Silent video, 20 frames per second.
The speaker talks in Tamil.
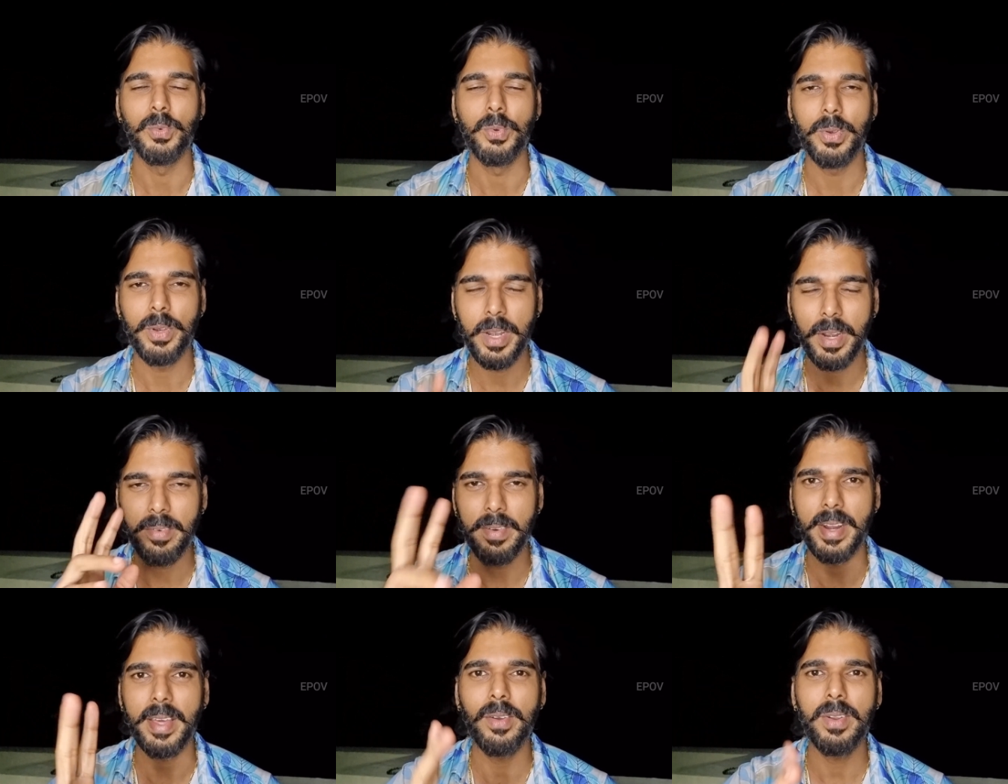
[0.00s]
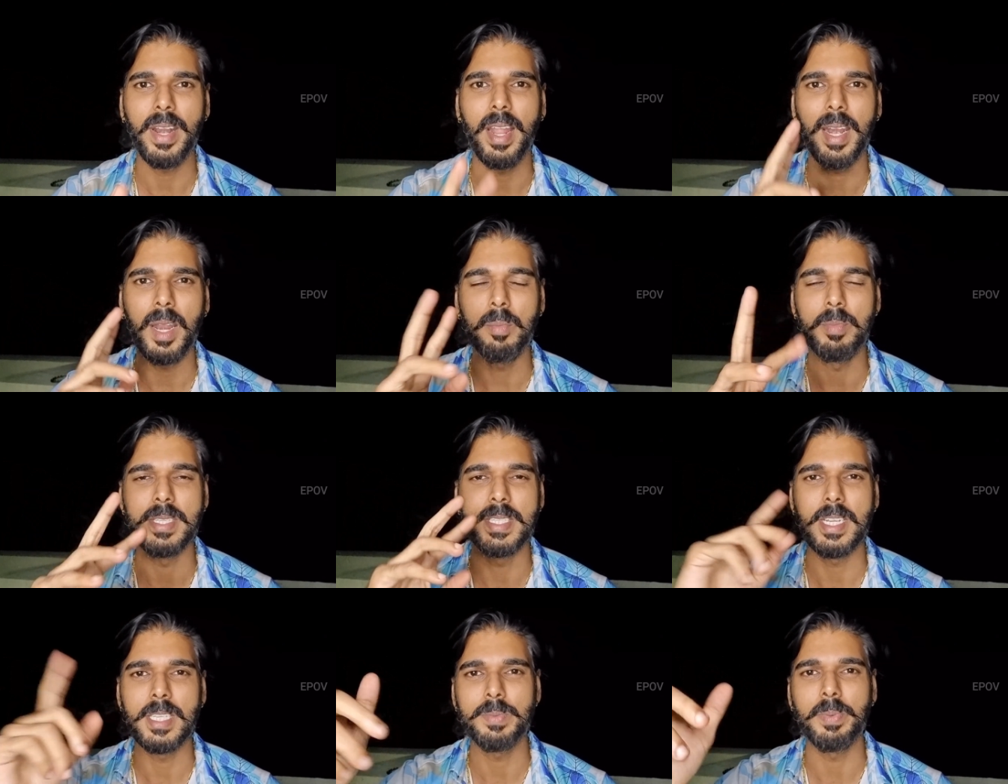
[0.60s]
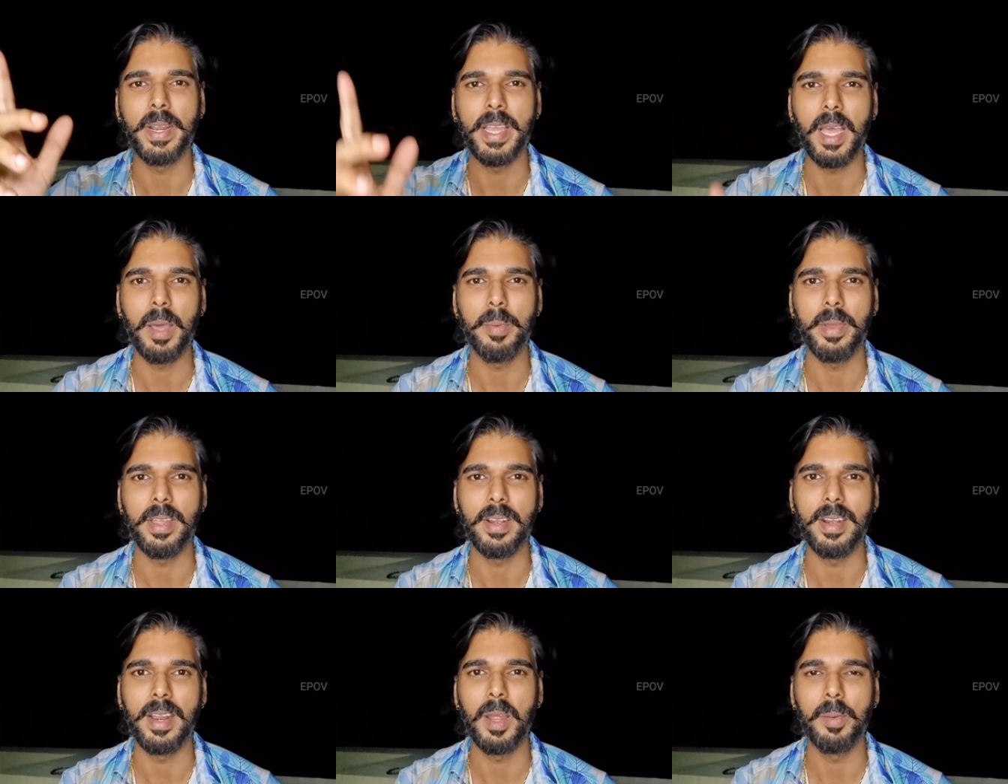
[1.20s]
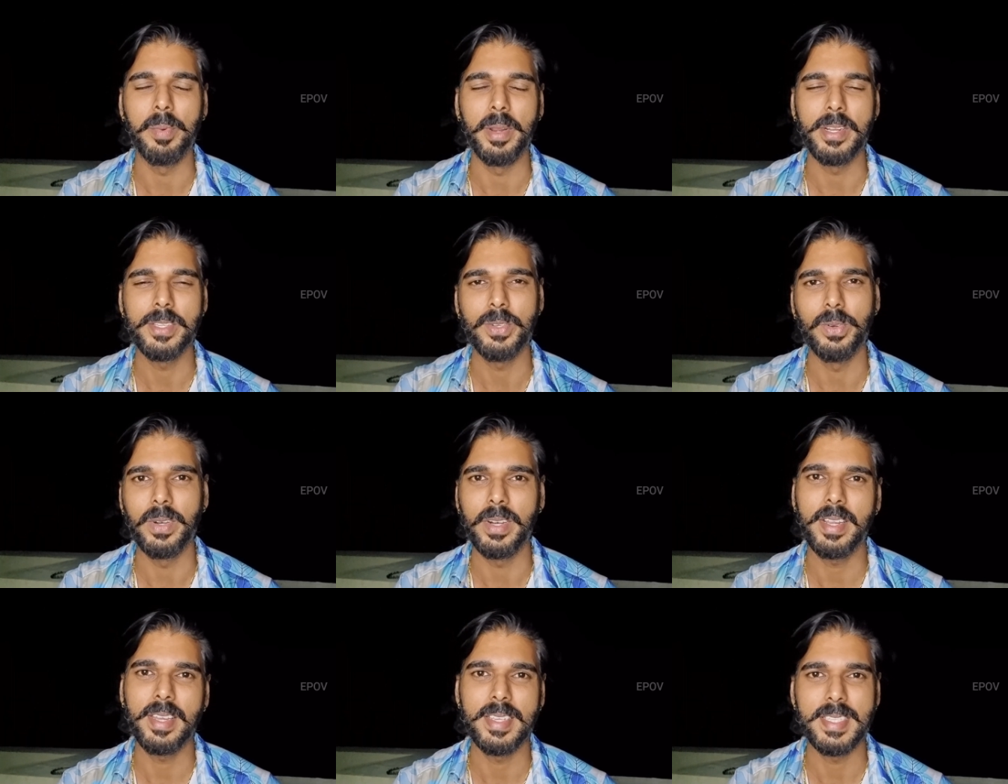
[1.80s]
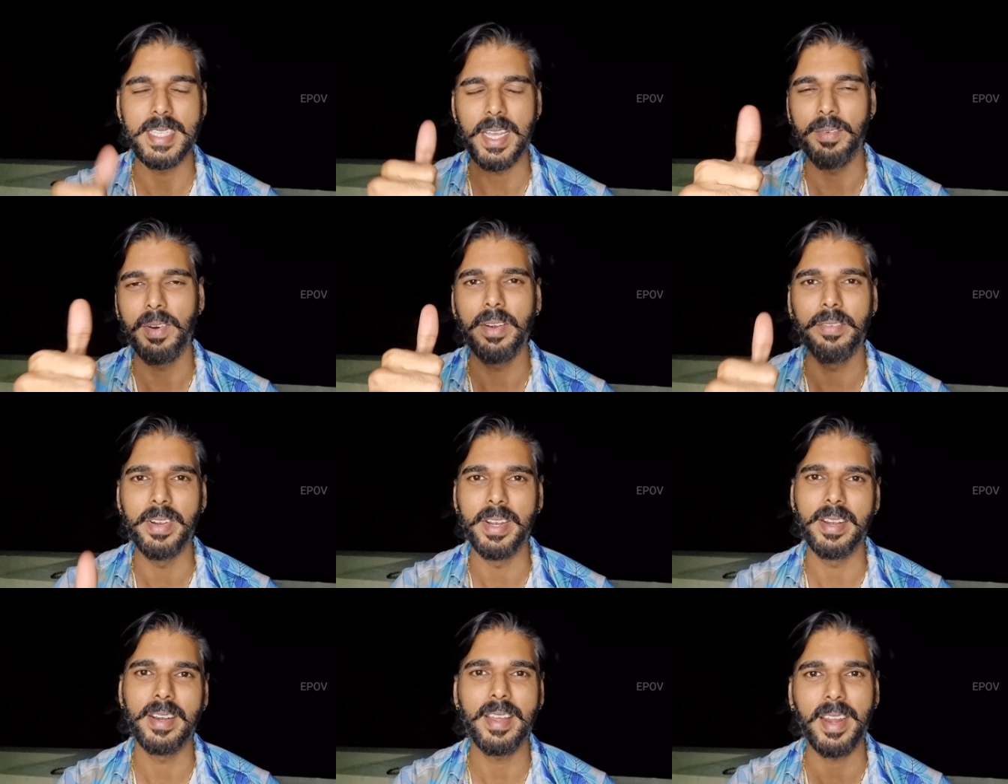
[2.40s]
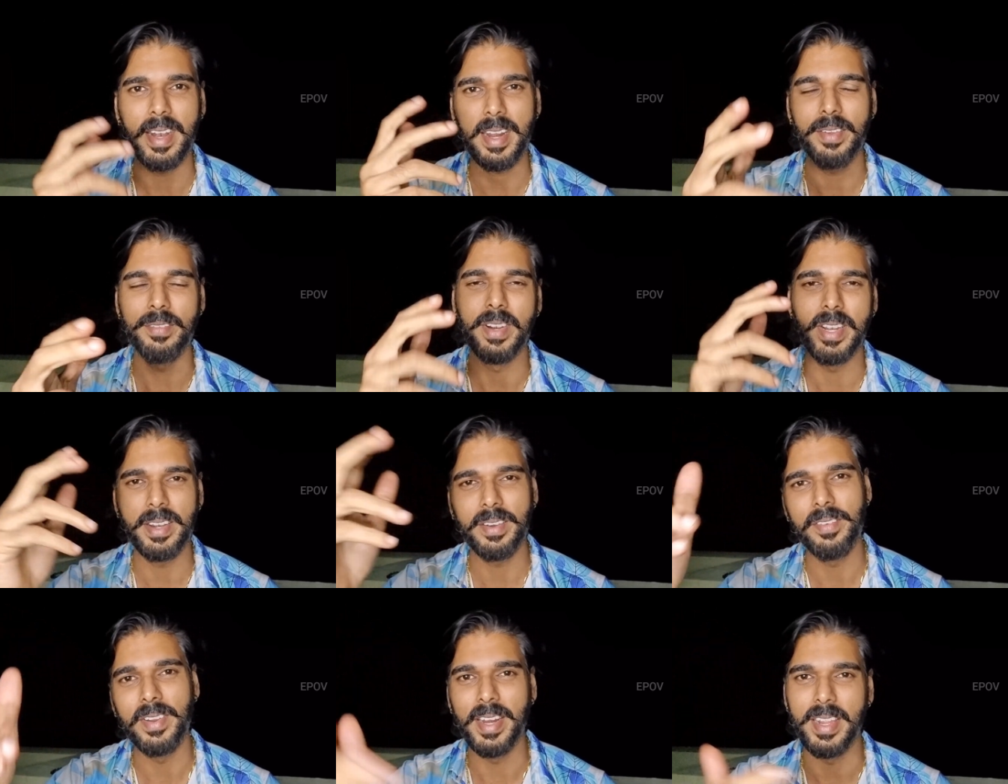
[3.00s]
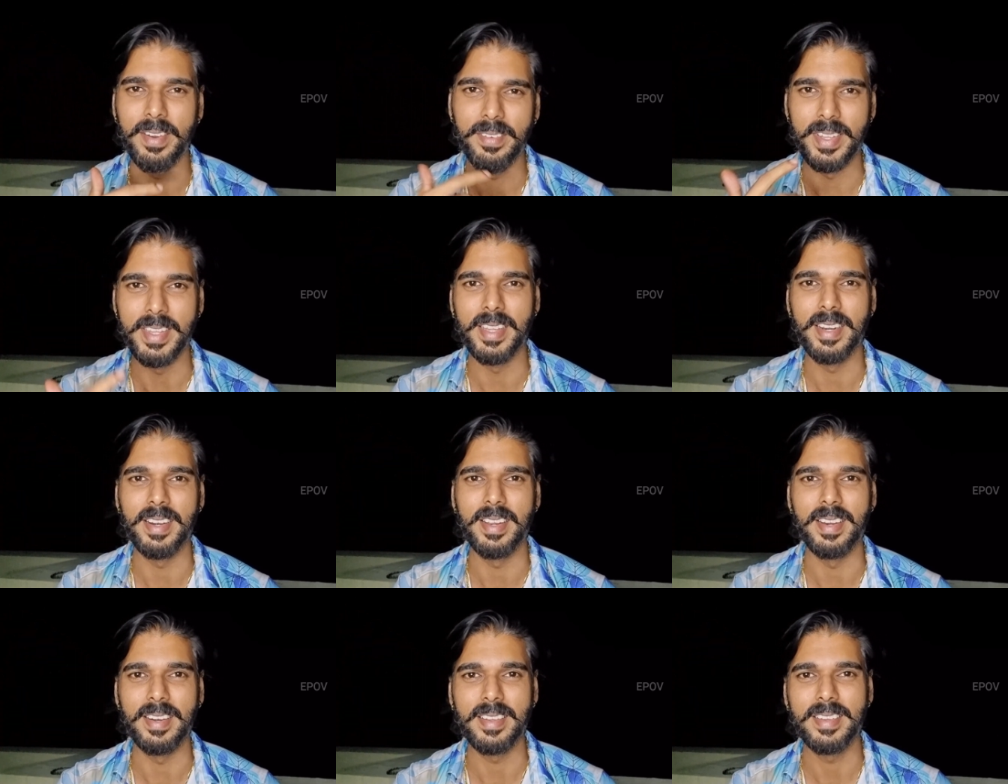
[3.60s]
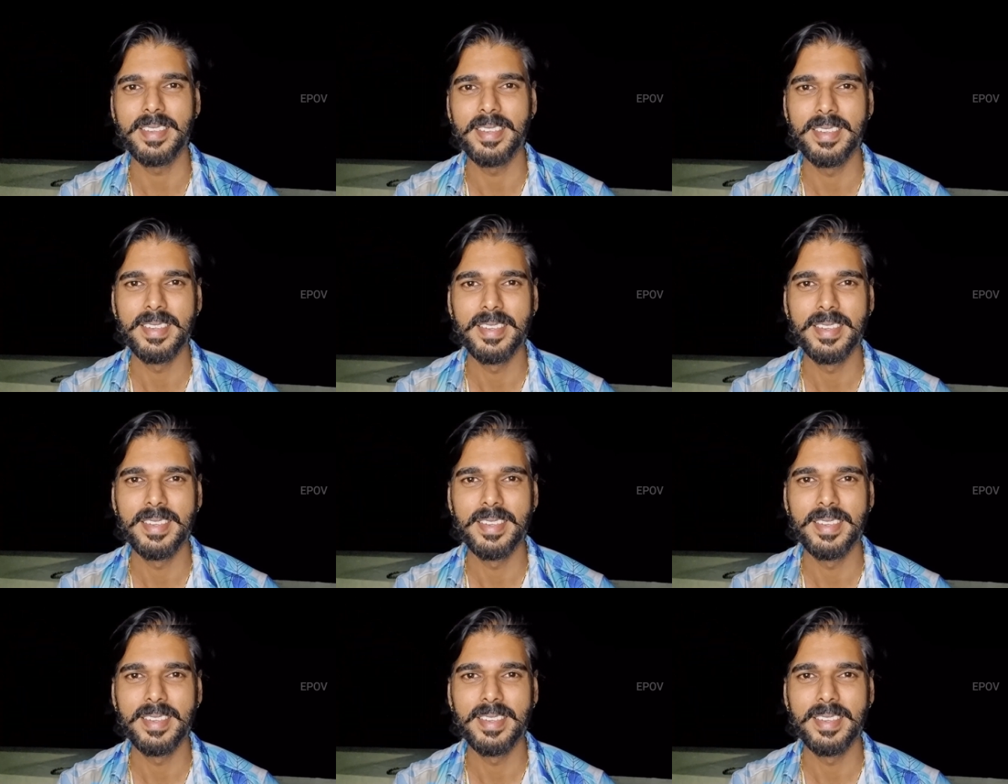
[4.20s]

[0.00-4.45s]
உன்னை விட ஒரு நல்ல பிஸ்னஸ் பண்ணி காமிக்கிறதா அப்படின்னு சொல்லிட்டு சவால் விட்டுட்டு கடையை விட்டுட்டு வெளியில் வந்துடுறாரு